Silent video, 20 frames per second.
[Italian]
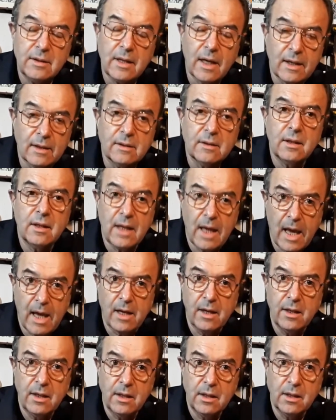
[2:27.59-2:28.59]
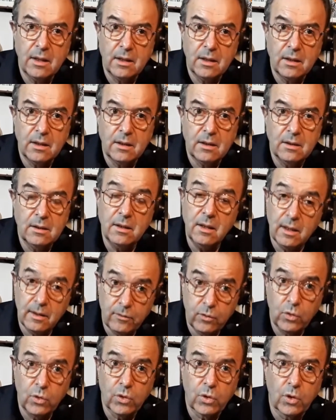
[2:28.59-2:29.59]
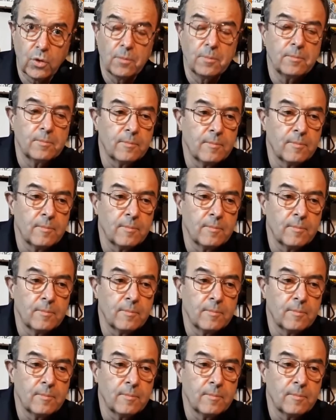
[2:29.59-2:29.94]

tanti anni di lavoro.